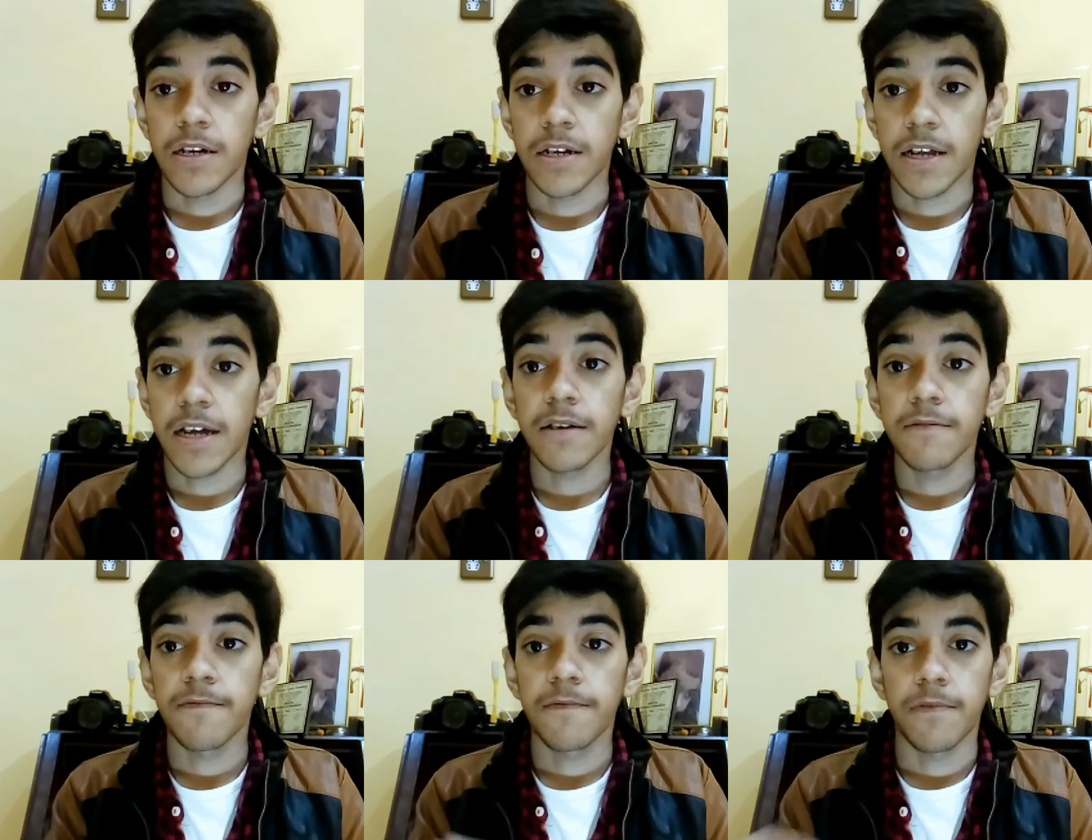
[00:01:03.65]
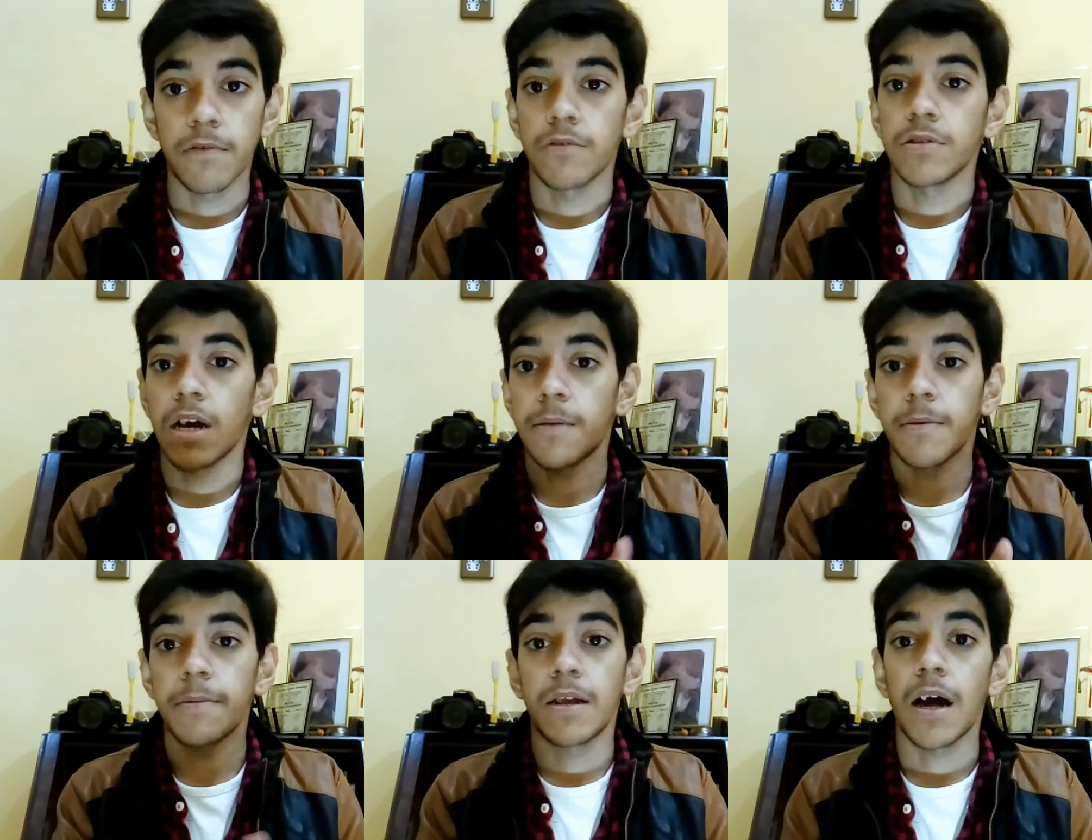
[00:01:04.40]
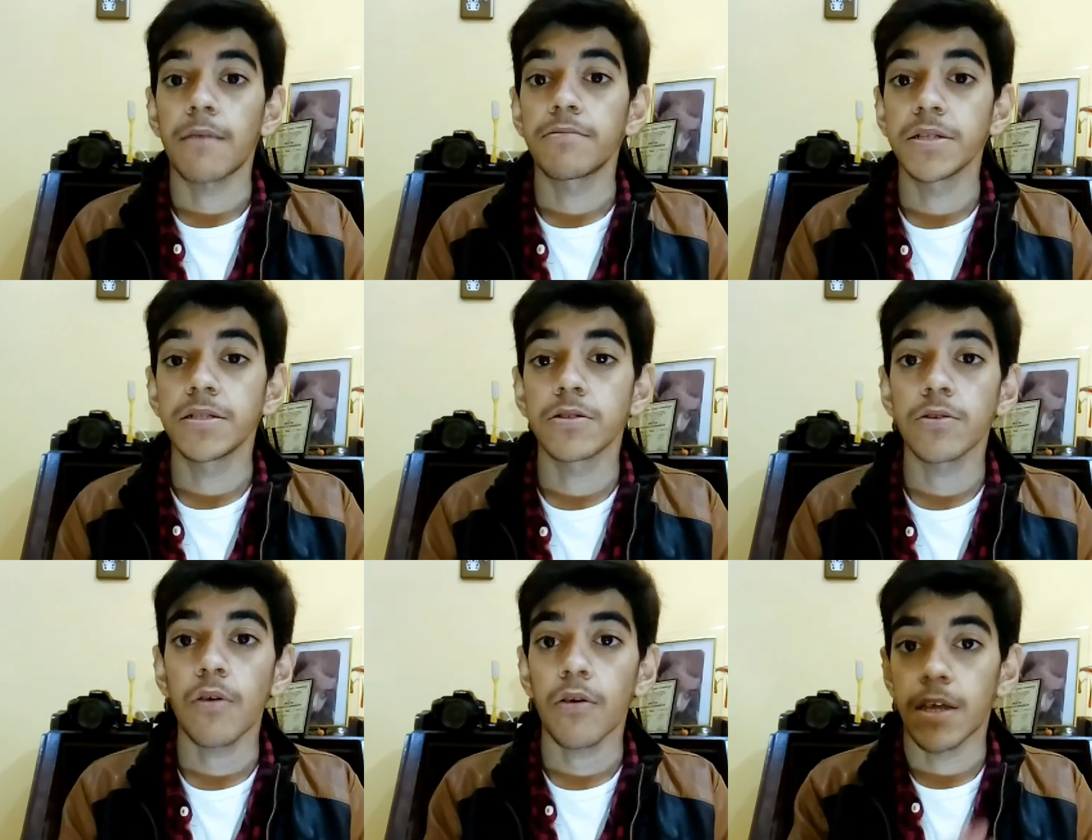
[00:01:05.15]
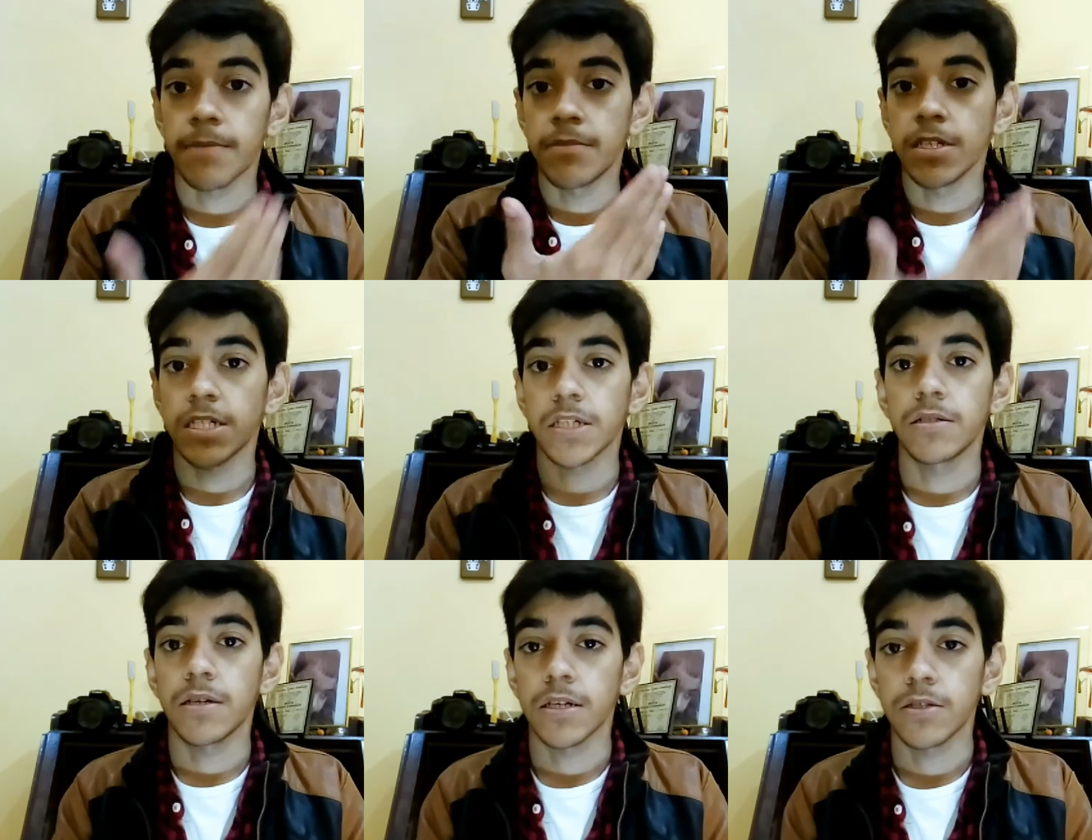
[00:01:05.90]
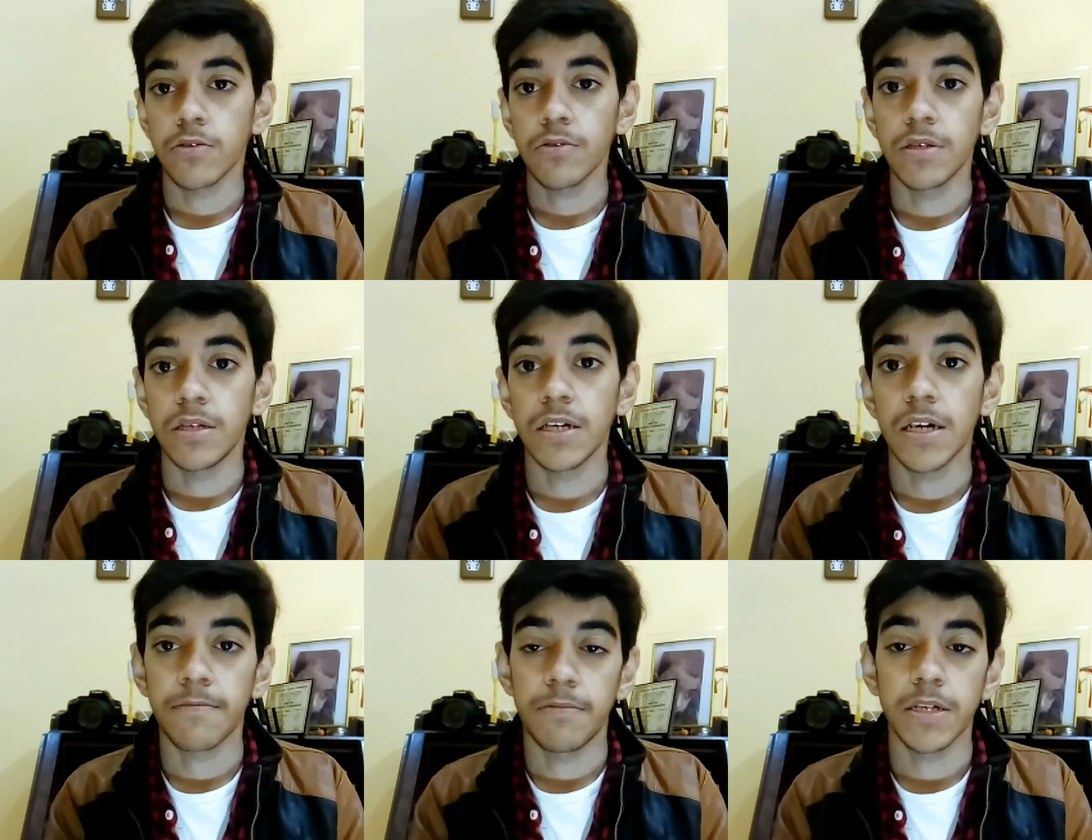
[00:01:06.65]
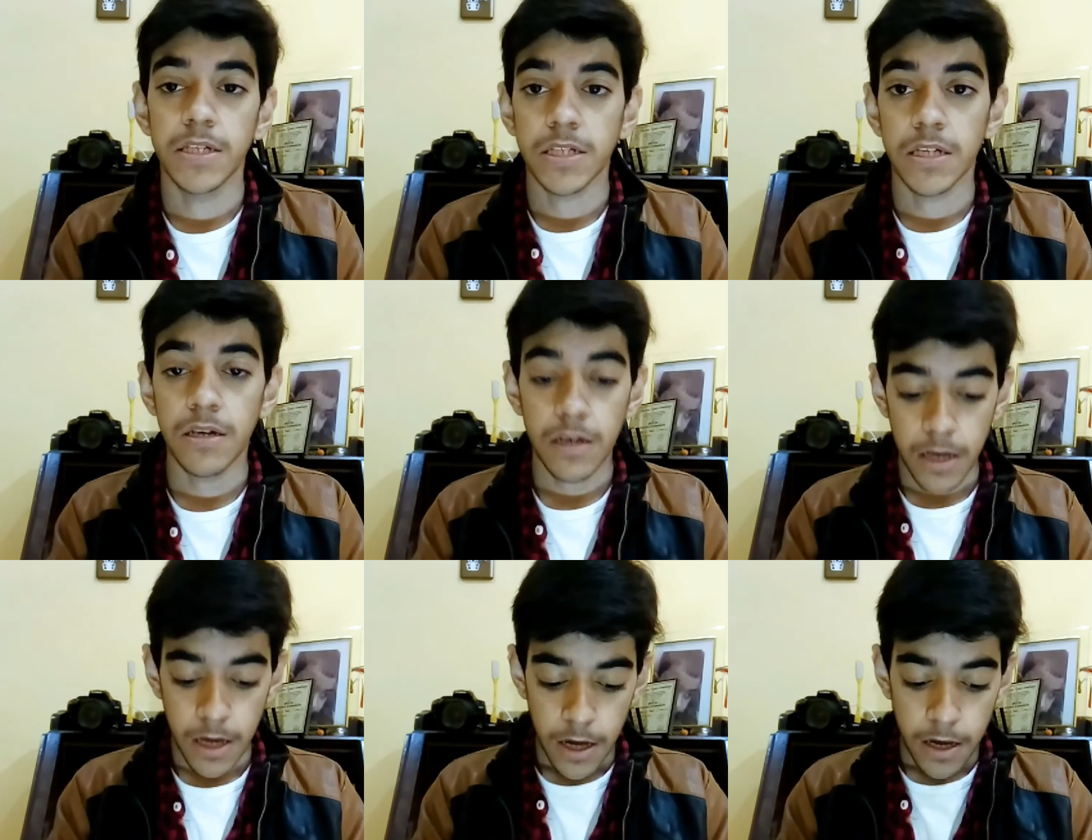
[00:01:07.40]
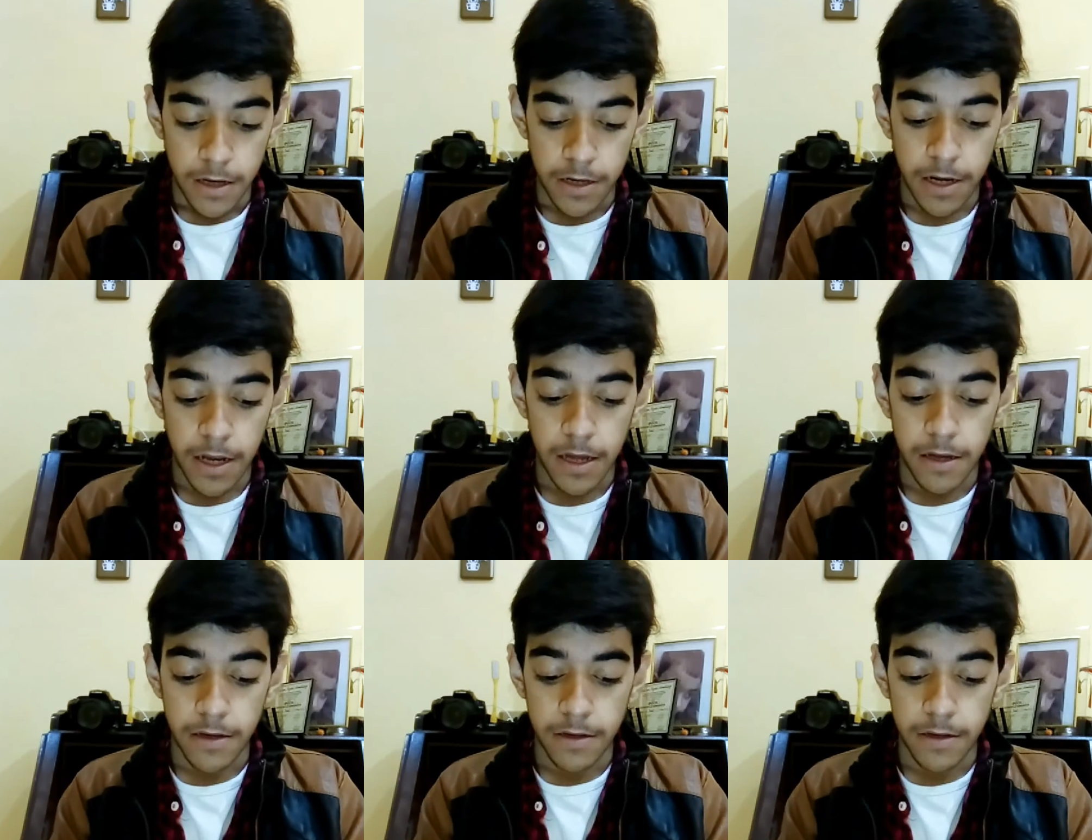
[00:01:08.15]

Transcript: रेड फोर यहाँ पर मैं नाम लिख देता हूँ और एप्लीकेशन दिखा देता हूँ ये एप्लीकेशन है